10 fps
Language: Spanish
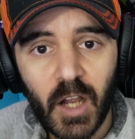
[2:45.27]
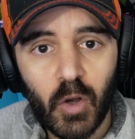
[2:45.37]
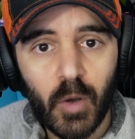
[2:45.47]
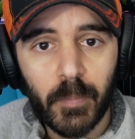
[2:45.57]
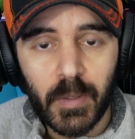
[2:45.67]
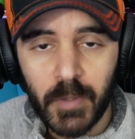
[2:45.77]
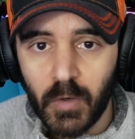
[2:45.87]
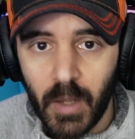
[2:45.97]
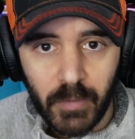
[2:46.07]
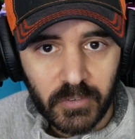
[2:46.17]
lo
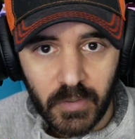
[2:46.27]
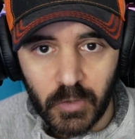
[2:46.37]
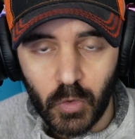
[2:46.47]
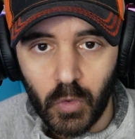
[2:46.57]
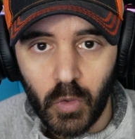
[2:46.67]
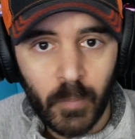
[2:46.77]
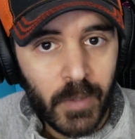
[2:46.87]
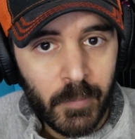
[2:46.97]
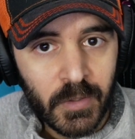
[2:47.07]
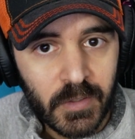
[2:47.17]
primero, la base de todo?
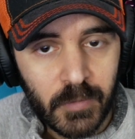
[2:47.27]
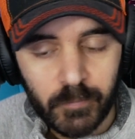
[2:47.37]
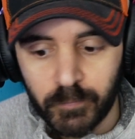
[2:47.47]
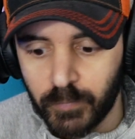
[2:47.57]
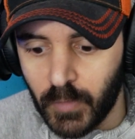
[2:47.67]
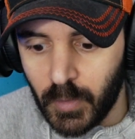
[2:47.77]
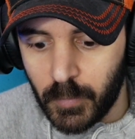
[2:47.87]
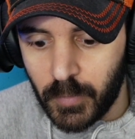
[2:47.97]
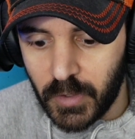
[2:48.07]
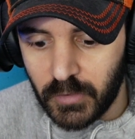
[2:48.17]
Obviamente,
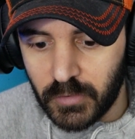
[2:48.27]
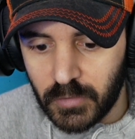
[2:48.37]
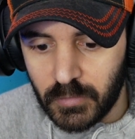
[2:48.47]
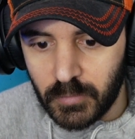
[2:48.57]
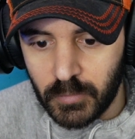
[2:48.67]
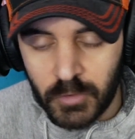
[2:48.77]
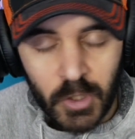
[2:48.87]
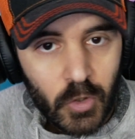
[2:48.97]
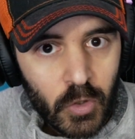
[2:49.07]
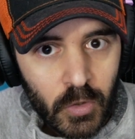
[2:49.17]
pues,
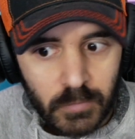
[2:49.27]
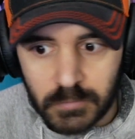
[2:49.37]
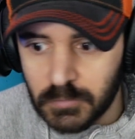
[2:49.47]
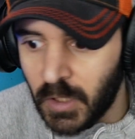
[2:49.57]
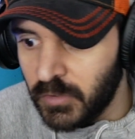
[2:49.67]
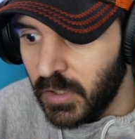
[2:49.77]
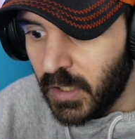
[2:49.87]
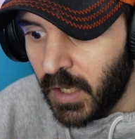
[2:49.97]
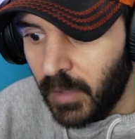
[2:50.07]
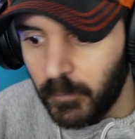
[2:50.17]
chico,
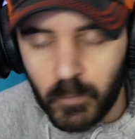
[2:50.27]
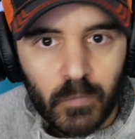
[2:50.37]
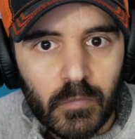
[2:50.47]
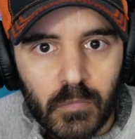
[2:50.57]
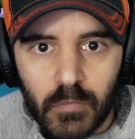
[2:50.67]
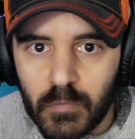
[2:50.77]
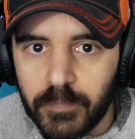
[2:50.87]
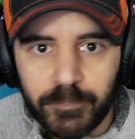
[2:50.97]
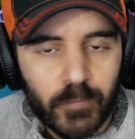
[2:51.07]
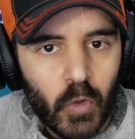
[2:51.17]
chica,
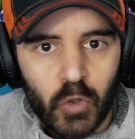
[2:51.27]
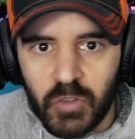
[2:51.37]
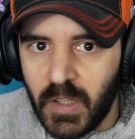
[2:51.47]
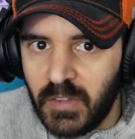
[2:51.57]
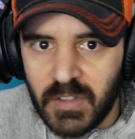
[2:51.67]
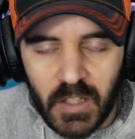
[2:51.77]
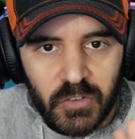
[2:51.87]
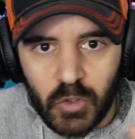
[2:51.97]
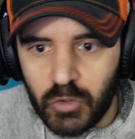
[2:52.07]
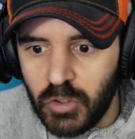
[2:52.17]
chica, chica,
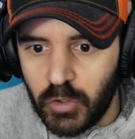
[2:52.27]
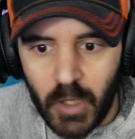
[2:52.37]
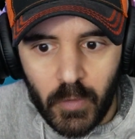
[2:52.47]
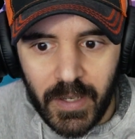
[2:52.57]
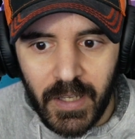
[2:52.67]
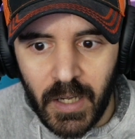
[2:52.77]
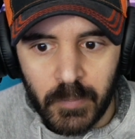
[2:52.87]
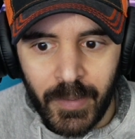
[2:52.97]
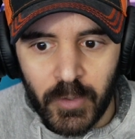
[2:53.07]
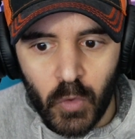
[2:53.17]
chico, chico, ya lo que queráis,
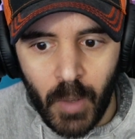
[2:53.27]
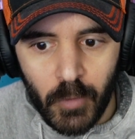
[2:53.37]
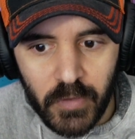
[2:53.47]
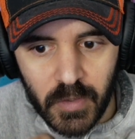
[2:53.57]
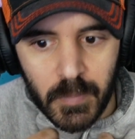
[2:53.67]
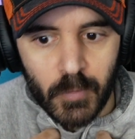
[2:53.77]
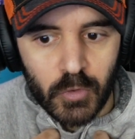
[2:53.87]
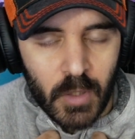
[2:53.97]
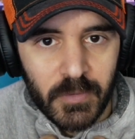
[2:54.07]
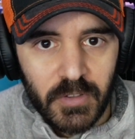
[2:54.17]
¿vale? Yo hablo desde mi
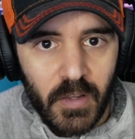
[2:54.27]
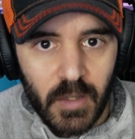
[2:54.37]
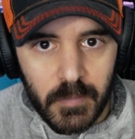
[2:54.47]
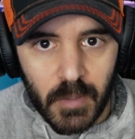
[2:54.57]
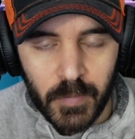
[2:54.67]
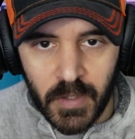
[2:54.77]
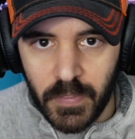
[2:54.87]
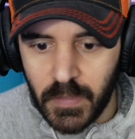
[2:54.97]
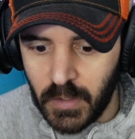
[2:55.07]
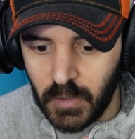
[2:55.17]
punto de vista, desde mi
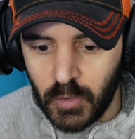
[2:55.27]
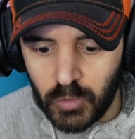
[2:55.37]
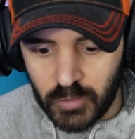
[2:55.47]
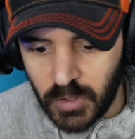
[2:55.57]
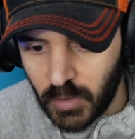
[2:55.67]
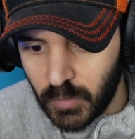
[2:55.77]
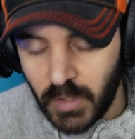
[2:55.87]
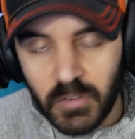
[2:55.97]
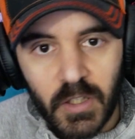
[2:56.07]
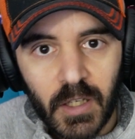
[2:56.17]
experiencia. Chico,
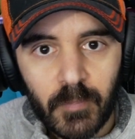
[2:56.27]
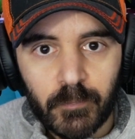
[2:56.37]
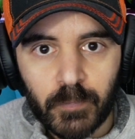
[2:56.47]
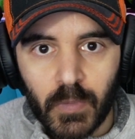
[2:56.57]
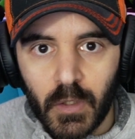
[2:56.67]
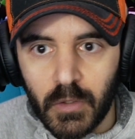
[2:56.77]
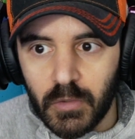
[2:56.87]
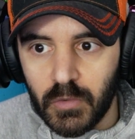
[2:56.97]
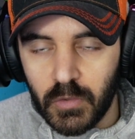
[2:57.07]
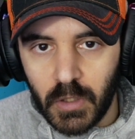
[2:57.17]
una chica,
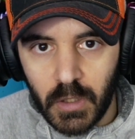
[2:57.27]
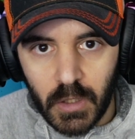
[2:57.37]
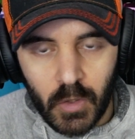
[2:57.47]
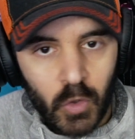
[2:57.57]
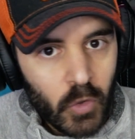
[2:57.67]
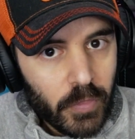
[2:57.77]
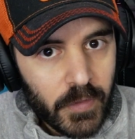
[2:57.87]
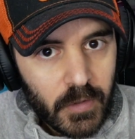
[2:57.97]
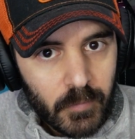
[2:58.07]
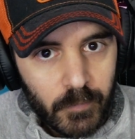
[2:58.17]
se
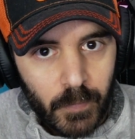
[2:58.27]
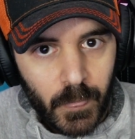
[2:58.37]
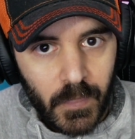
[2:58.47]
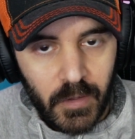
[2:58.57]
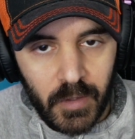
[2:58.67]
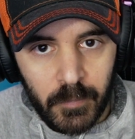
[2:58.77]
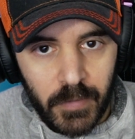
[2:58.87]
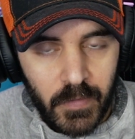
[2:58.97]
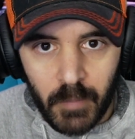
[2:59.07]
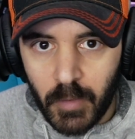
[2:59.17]
conocen,
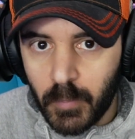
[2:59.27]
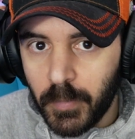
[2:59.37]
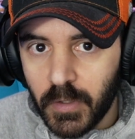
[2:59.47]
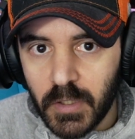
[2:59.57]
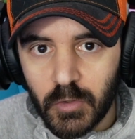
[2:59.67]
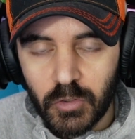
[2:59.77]
empiezan a hablar un poquito,